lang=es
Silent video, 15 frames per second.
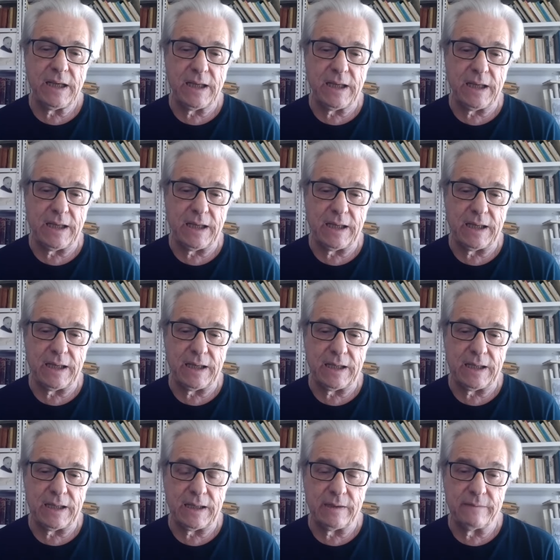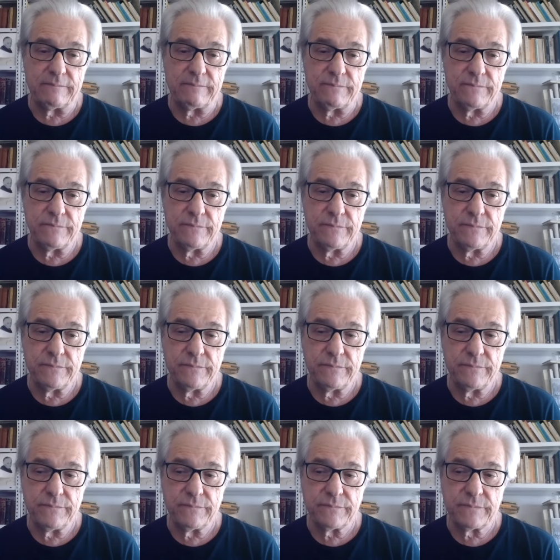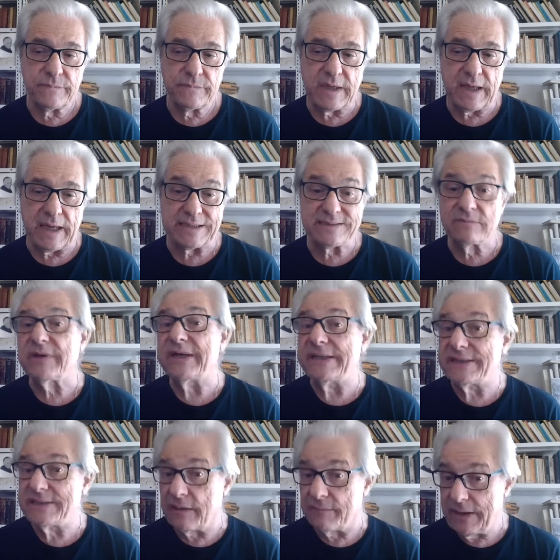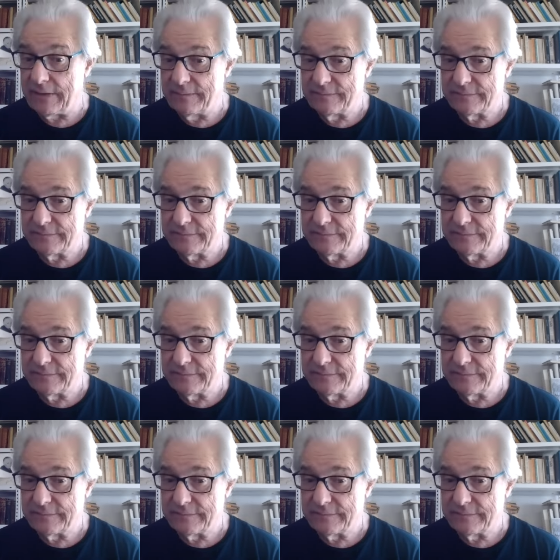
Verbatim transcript: eh, que es crystal